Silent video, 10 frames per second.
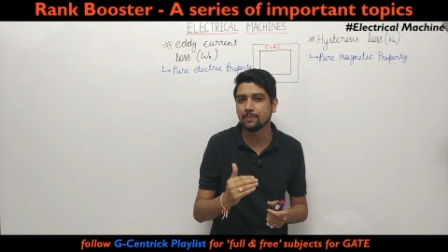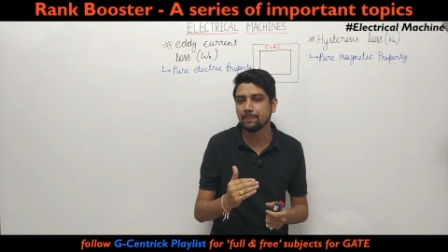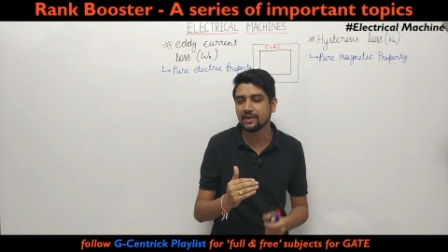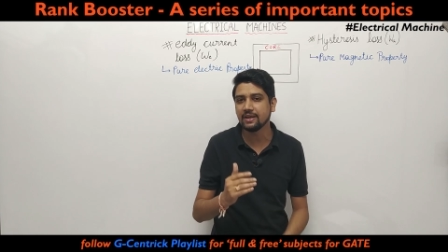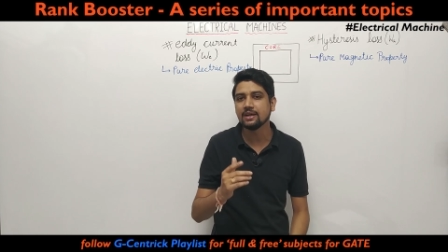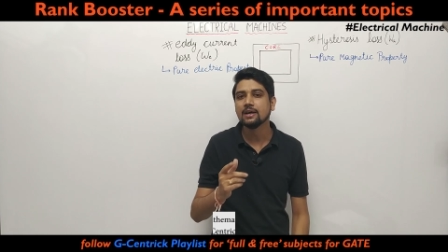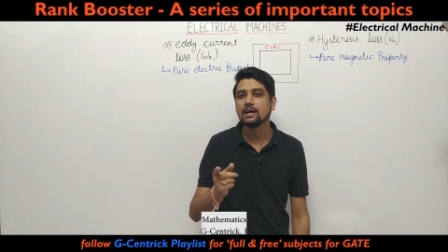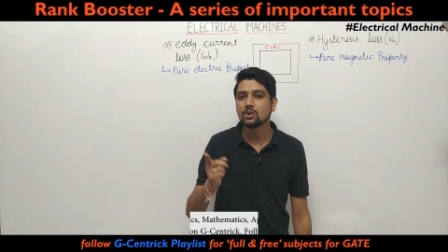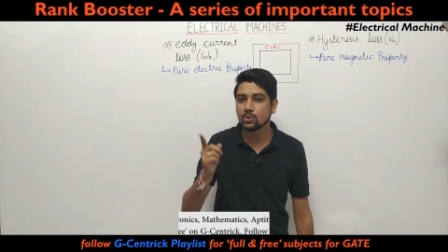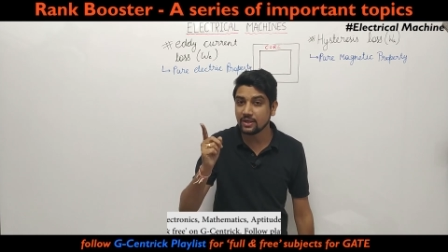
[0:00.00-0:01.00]
कंपनी
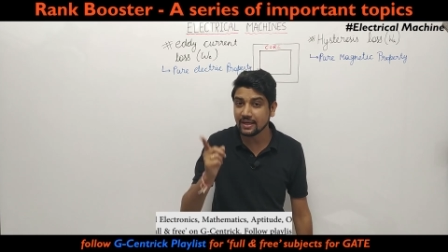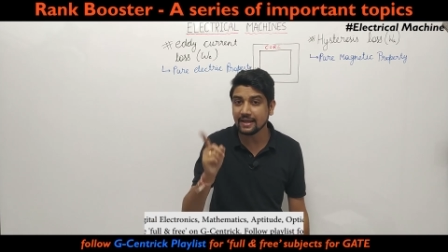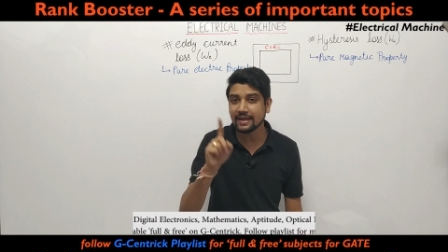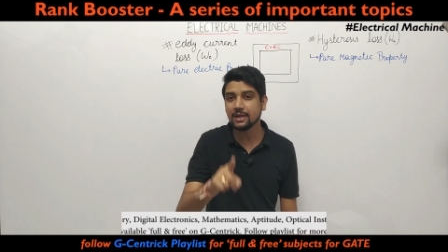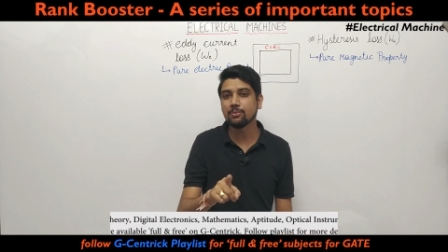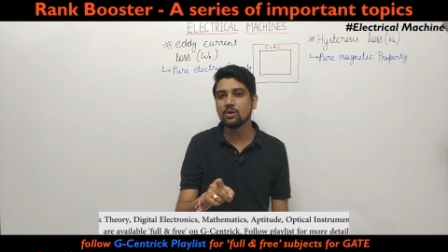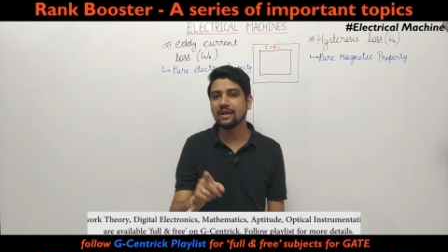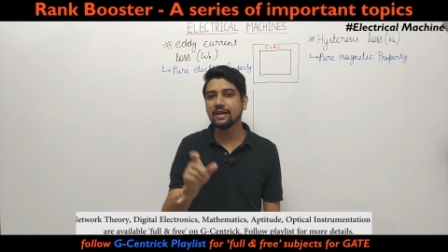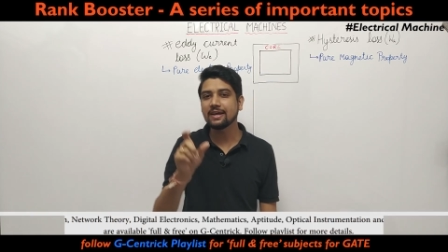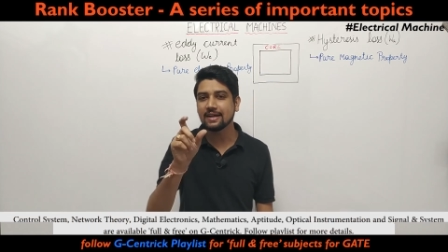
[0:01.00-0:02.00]
तो ये नहीं
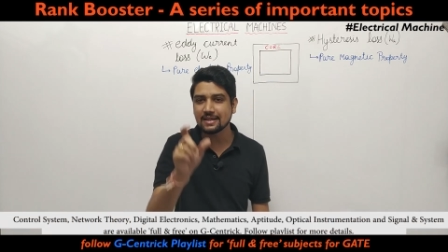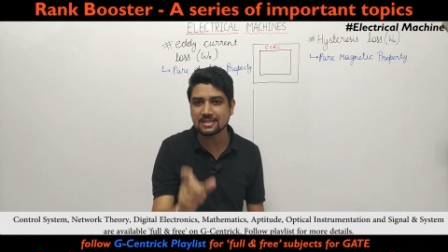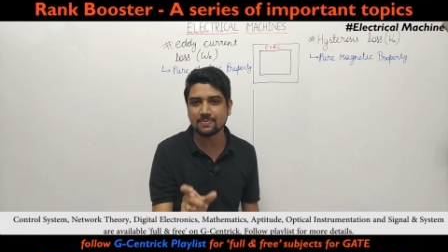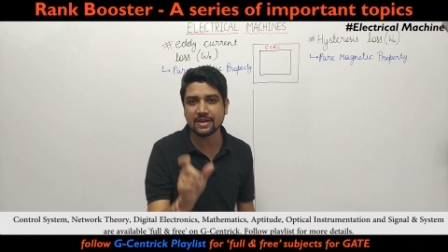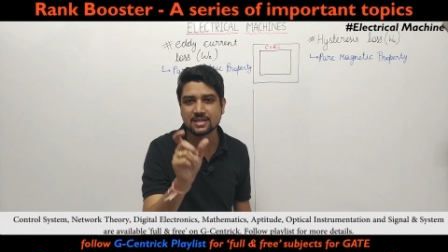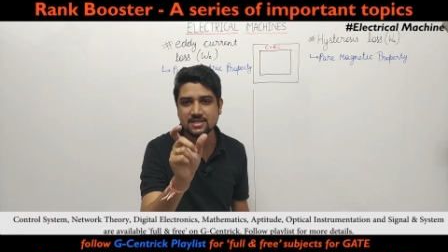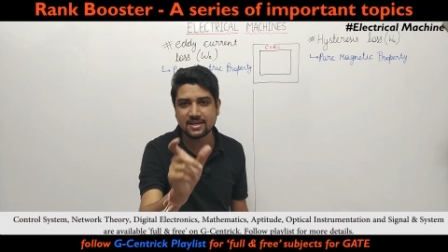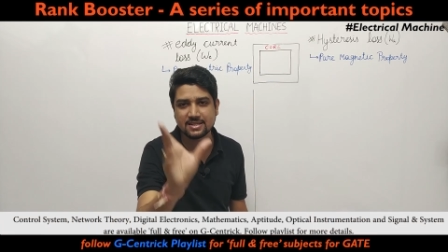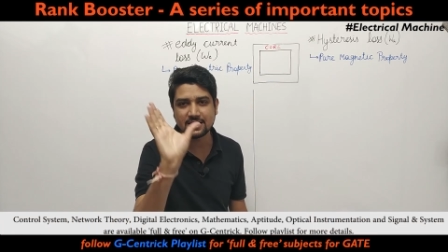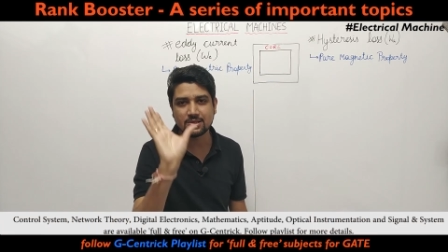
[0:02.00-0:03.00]
बोलेगी कि इसमें
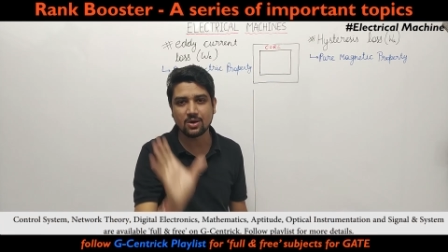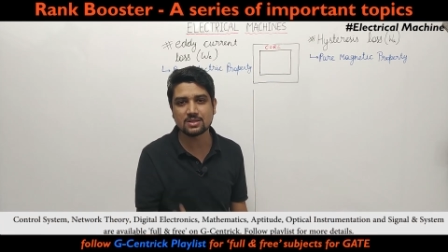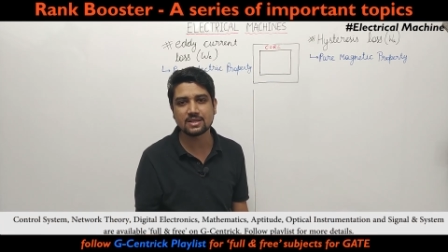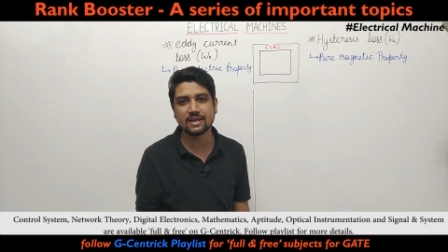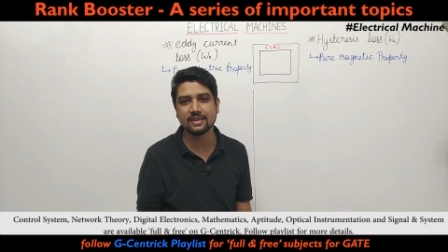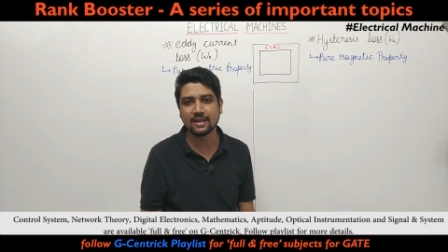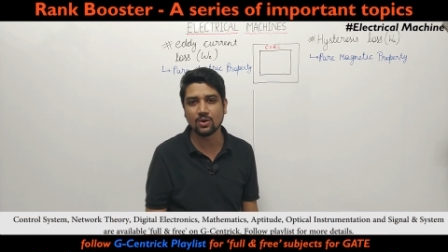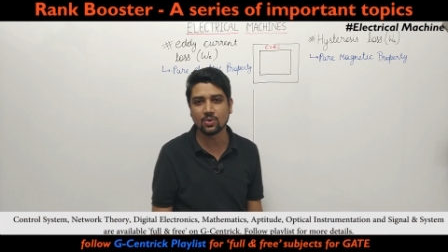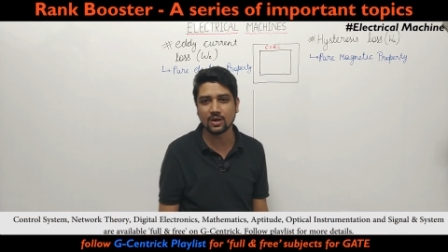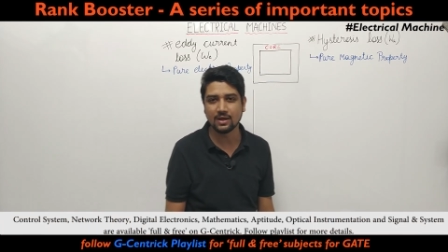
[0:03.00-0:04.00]
हिस्टेरिसिस लॉस इतना
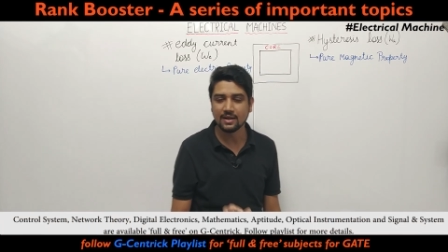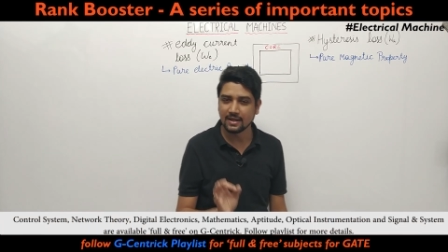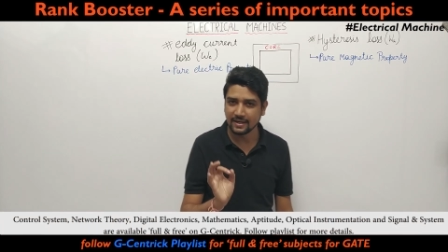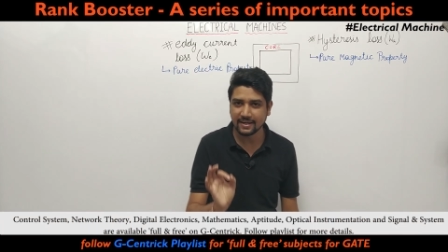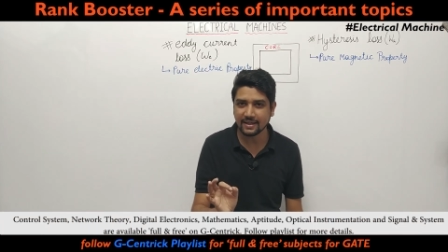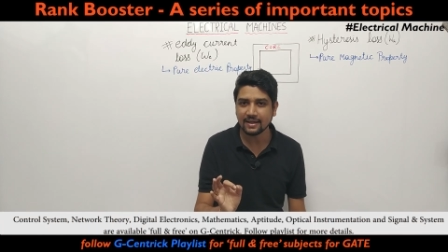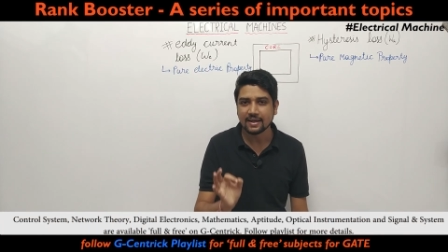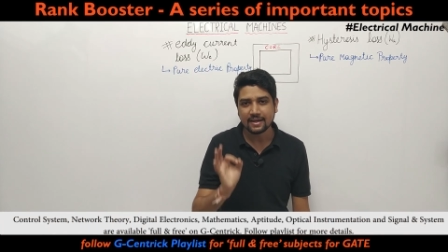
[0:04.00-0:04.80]
होगा ठीक है